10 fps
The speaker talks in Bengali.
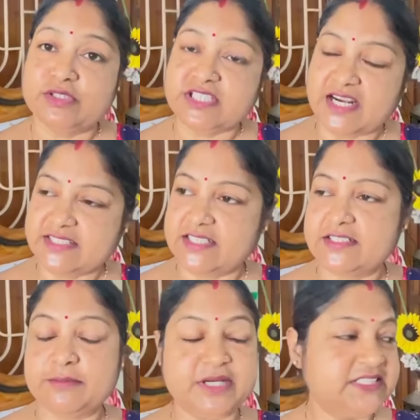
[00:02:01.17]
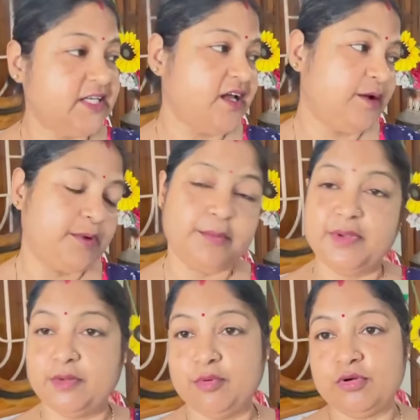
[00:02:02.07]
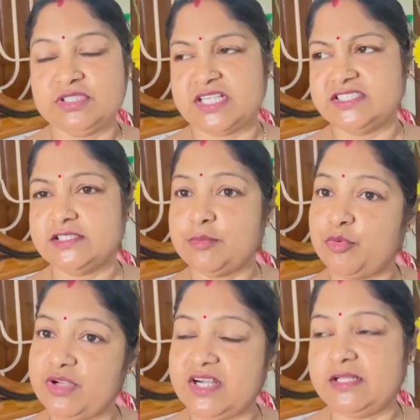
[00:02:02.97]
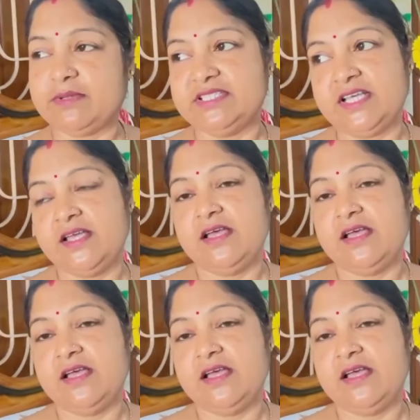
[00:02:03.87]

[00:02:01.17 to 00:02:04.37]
তখন সাড়ে সাতটা বাজে আমরা বেরোবো সাড়ে সাতটা পৌনে আটটা বাজে